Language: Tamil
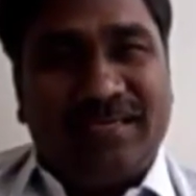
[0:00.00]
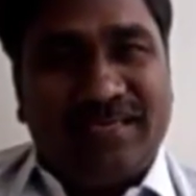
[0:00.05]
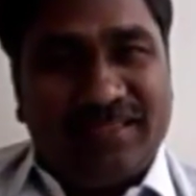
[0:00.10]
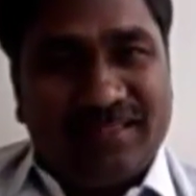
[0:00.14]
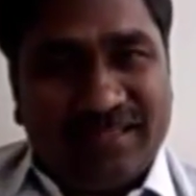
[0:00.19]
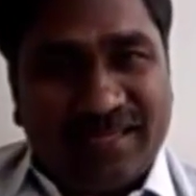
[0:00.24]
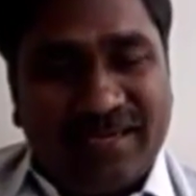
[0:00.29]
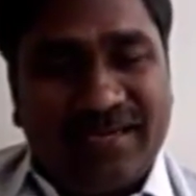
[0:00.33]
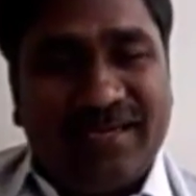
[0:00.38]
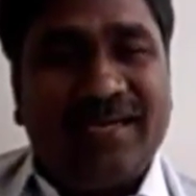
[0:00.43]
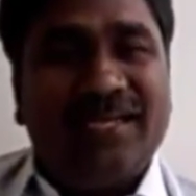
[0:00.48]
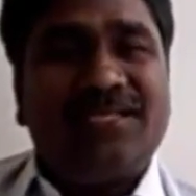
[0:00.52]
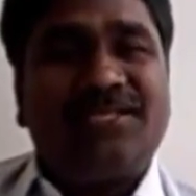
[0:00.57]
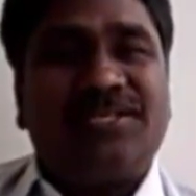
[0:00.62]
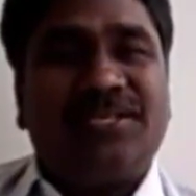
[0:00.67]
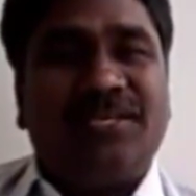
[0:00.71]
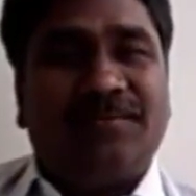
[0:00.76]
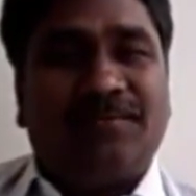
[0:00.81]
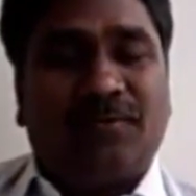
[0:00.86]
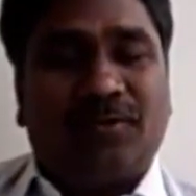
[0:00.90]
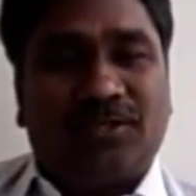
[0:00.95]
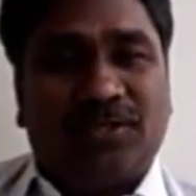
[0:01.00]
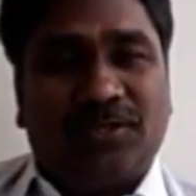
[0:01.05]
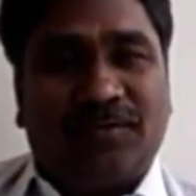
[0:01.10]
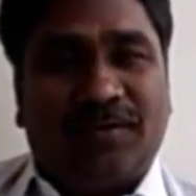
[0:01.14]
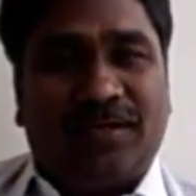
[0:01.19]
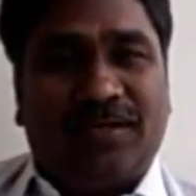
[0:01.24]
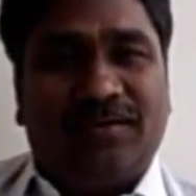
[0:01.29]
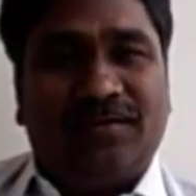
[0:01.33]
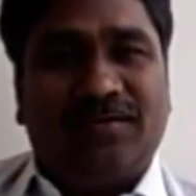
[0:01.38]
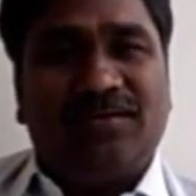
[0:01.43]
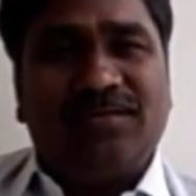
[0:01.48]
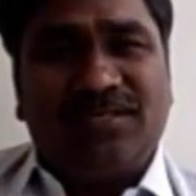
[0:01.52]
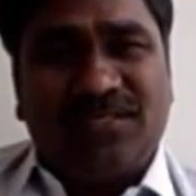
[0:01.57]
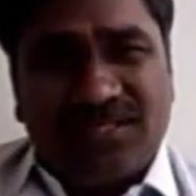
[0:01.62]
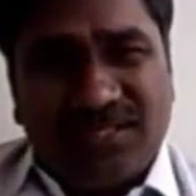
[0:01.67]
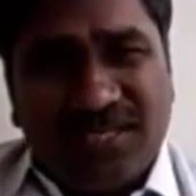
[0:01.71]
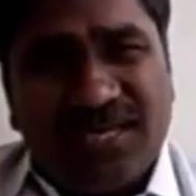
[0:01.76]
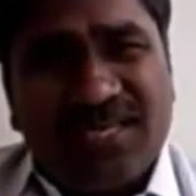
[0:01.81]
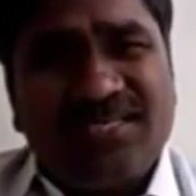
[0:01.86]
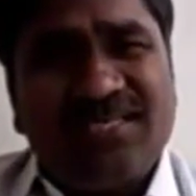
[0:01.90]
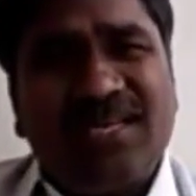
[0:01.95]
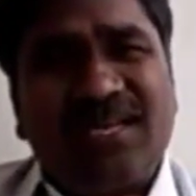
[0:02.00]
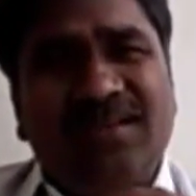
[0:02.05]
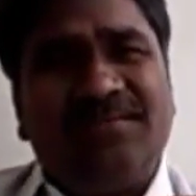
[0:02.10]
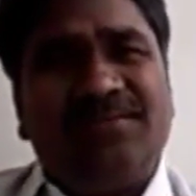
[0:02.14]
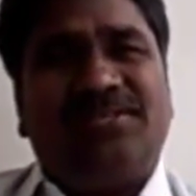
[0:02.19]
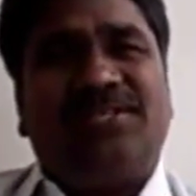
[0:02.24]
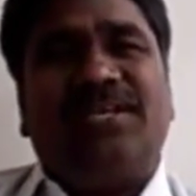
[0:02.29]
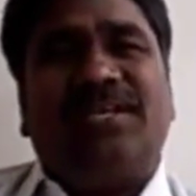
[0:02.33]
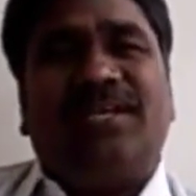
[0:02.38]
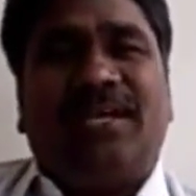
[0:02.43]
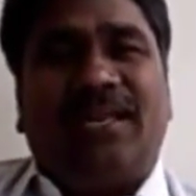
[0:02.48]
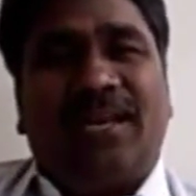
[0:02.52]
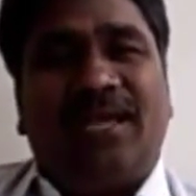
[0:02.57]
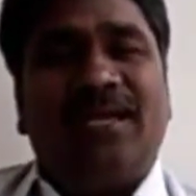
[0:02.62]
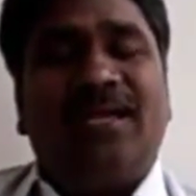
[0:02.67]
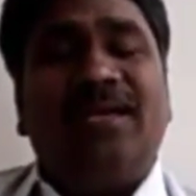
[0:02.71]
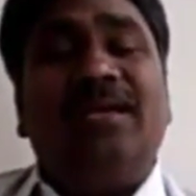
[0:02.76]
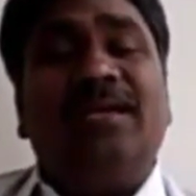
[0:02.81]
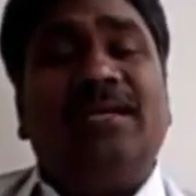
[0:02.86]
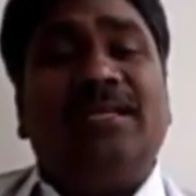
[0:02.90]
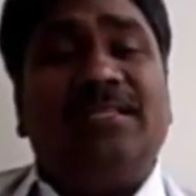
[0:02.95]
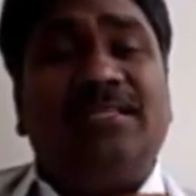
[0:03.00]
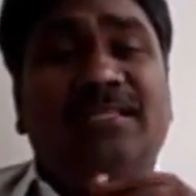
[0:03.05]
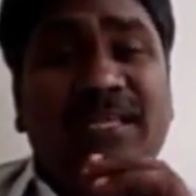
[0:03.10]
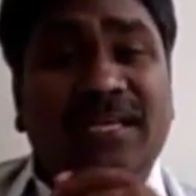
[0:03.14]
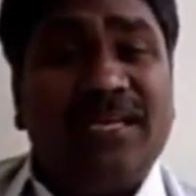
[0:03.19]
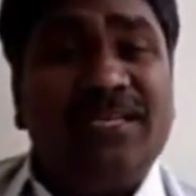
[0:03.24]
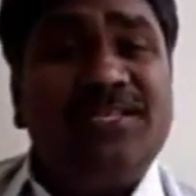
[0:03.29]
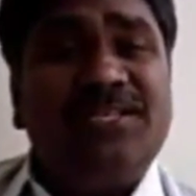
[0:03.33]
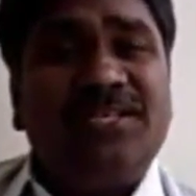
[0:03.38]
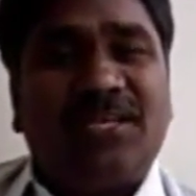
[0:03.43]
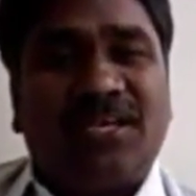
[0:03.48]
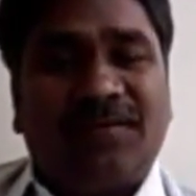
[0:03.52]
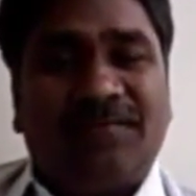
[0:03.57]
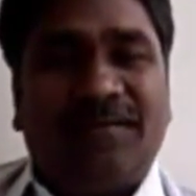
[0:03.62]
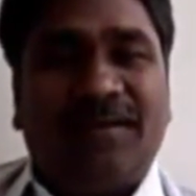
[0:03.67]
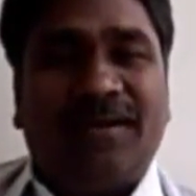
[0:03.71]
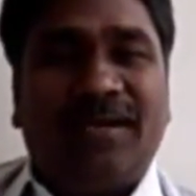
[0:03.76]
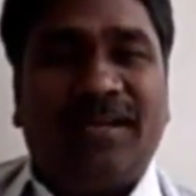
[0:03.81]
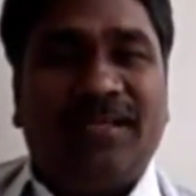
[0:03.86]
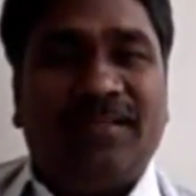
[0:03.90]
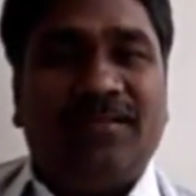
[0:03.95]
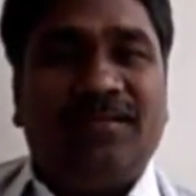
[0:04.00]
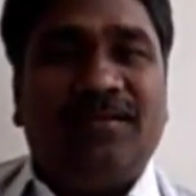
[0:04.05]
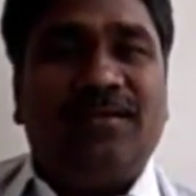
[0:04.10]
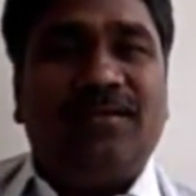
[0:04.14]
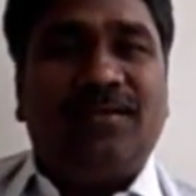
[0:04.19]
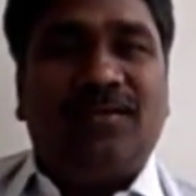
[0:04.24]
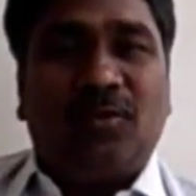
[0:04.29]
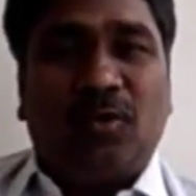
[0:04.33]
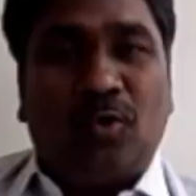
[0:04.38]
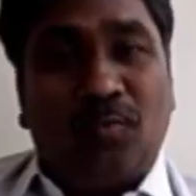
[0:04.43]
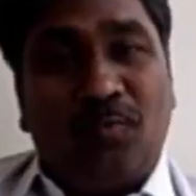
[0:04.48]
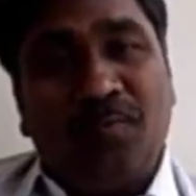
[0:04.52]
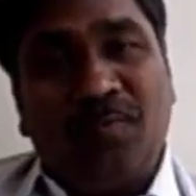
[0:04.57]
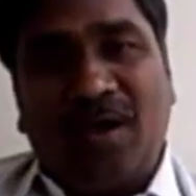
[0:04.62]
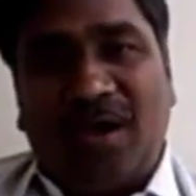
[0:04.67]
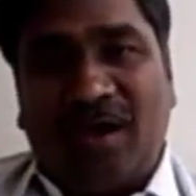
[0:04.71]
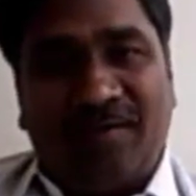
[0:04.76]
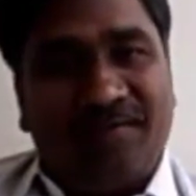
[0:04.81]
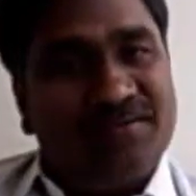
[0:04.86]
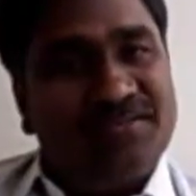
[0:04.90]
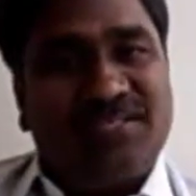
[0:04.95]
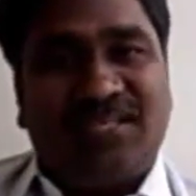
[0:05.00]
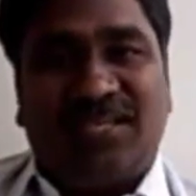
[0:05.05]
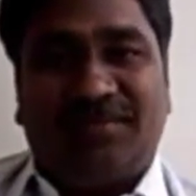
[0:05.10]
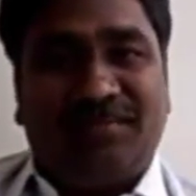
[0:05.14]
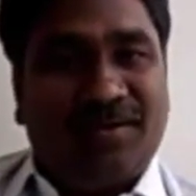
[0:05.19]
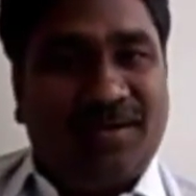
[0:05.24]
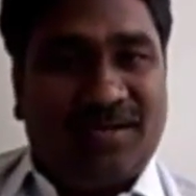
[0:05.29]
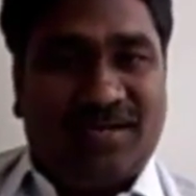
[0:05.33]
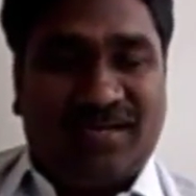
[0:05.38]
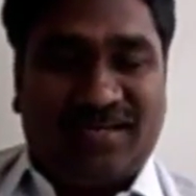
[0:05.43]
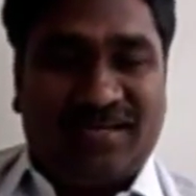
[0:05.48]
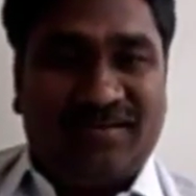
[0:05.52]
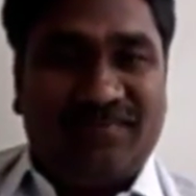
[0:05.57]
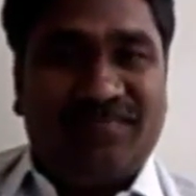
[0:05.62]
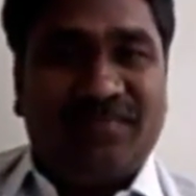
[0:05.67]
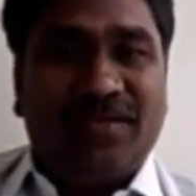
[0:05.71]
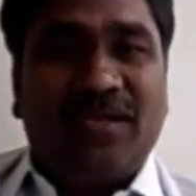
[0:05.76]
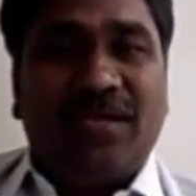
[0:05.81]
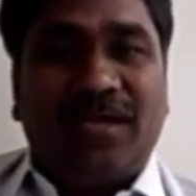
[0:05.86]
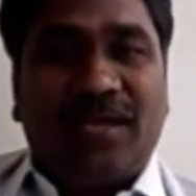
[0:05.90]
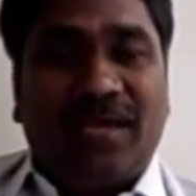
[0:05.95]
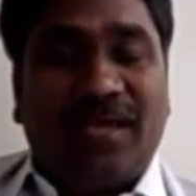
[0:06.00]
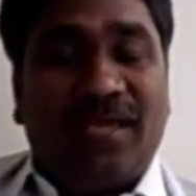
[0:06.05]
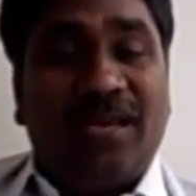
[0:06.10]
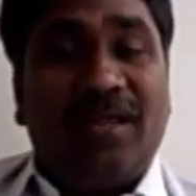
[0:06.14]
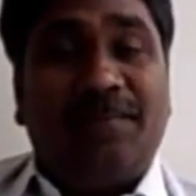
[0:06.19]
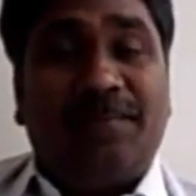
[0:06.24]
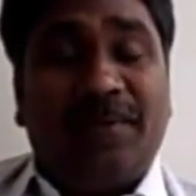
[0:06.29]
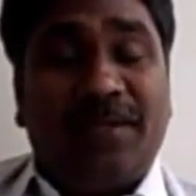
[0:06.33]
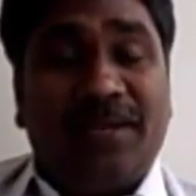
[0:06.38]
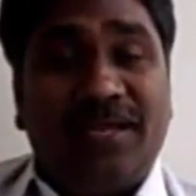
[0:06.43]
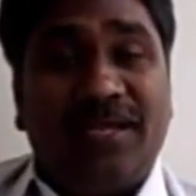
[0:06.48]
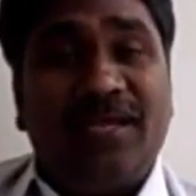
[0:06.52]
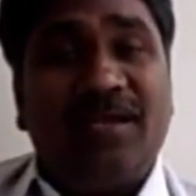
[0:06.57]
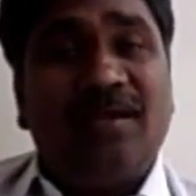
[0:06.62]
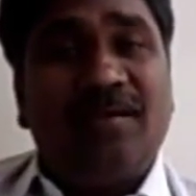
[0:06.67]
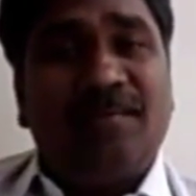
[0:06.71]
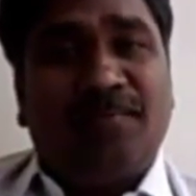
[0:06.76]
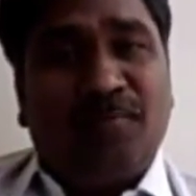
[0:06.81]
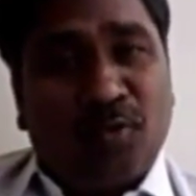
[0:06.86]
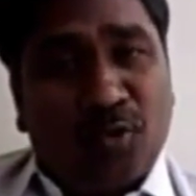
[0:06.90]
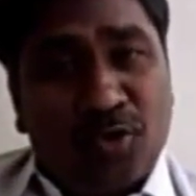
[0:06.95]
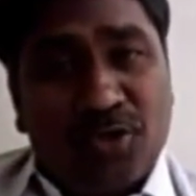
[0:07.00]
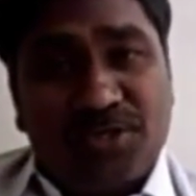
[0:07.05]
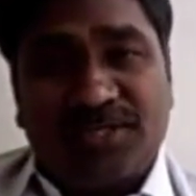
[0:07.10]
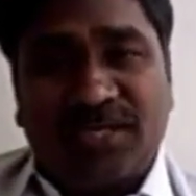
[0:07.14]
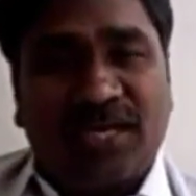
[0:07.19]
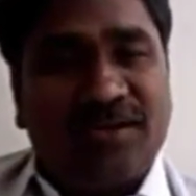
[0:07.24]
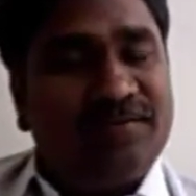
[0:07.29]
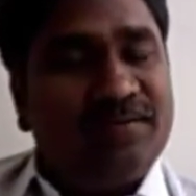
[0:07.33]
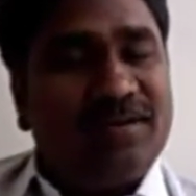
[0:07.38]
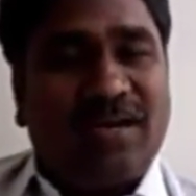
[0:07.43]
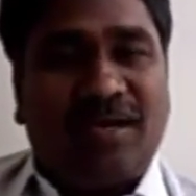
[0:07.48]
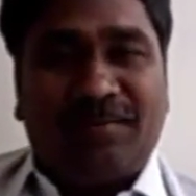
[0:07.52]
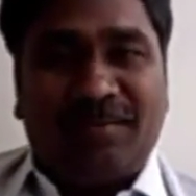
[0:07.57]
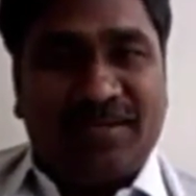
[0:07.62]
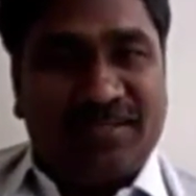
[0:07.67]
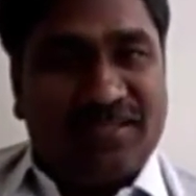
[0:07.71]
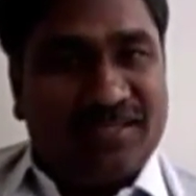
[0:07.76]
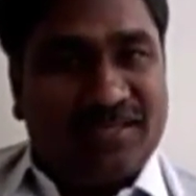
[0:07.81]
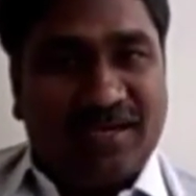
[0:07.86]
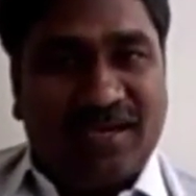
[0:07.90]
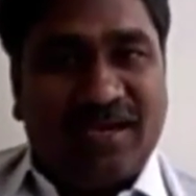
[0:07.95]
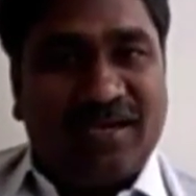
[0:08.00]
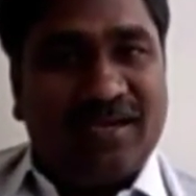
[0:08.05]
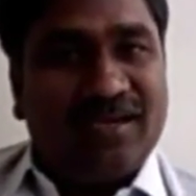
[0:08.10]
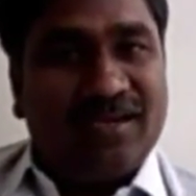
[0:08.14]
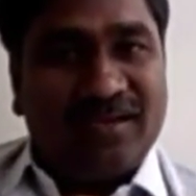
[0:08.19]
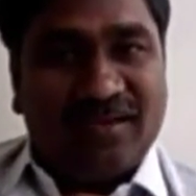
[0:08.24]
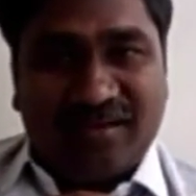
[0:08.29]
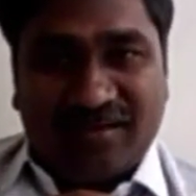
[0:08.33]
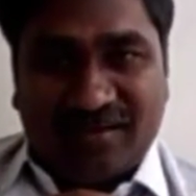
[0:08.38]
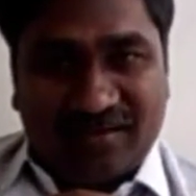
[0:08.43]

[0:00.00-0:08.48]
இந்த இண்டஸ்ட்ரியை பொறுத்த வரைக்கும் சில சில விஷயங்களை தெரிஞ்சிக்க வேண்டியது ரொம்ப அவசியமாக இருக்குது ஏன்னா பெரிய பொருட்செலவு நம்ம இதுக்காக